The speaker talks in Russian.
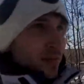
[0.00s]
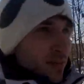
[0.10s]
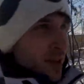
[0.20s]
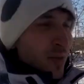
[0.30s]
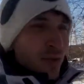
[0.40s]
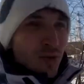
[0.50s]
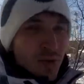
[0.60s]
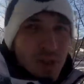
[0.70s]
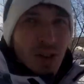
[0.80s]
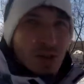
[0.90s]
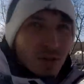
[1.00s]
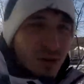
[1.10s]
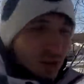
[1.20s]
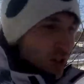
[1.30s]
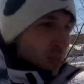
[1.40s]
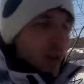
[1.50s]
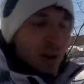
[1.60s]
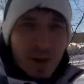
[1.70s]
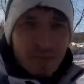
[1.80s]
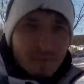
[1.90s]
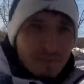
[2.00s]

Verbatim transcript: Я не могу сказать, что здесь прямо